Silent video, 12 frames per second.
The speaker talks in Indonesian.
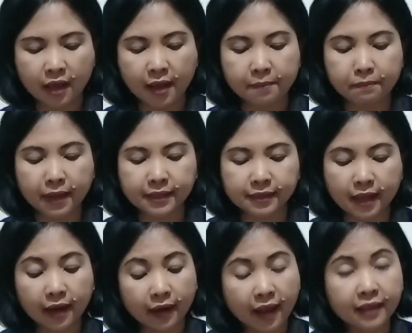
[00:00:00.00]

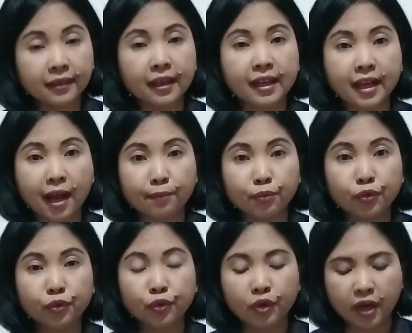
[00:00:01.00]
Pasanglah
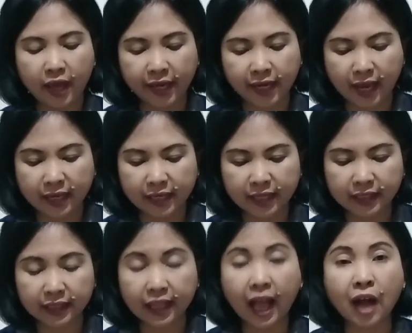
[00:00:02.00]
telingamu, hai langit,
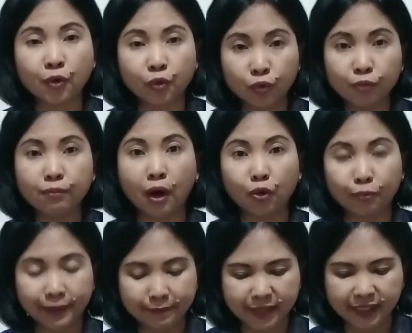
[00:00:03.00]
aku mau
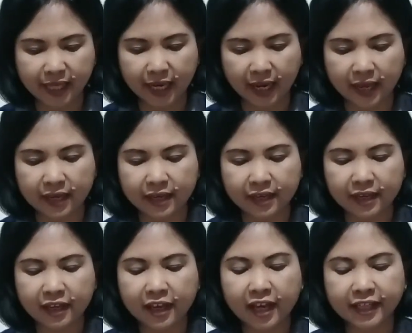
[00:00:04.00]
berbicara,
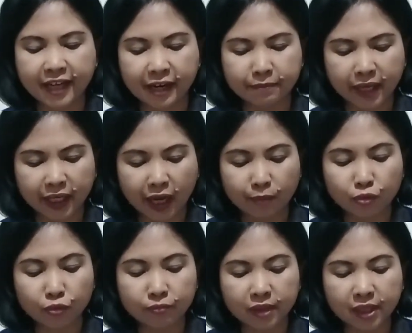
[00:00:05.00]
dan baiklah
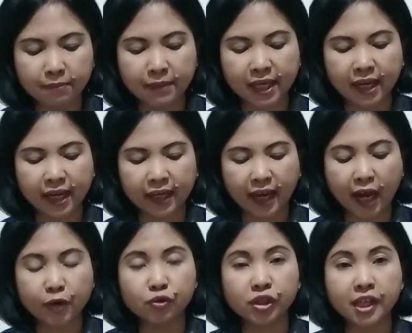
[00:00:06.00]
bumi mendengarkan
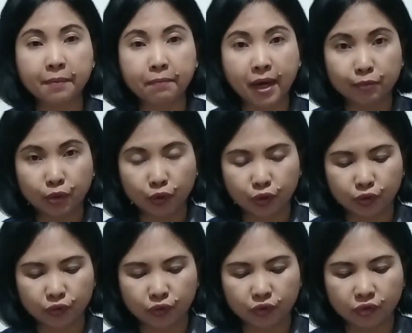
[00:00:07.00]
ucapan
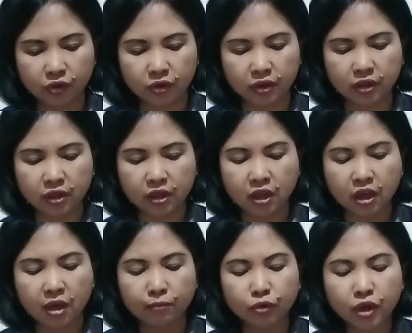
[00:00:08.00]
mulutku.
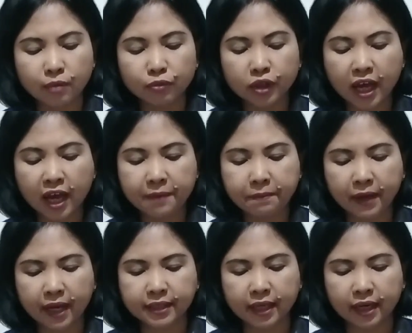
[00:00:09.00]
Mudah-mudahan
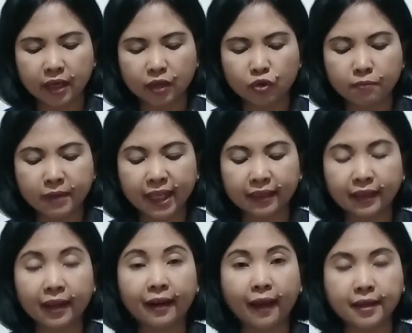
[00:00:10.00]
pengajaranku
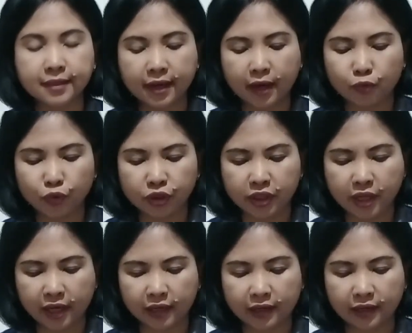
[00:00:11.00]
menitik laksana
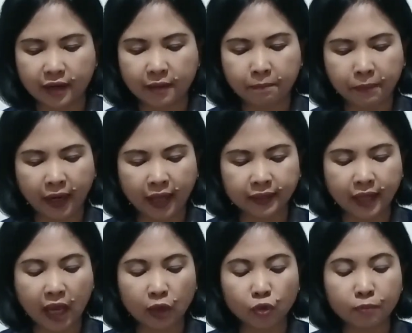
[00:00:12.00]
hujan,
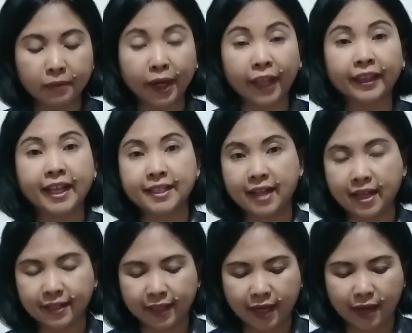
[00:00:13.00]
perkataanku menetes
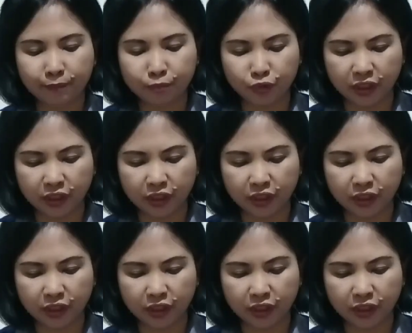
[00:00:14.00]
laksana embun.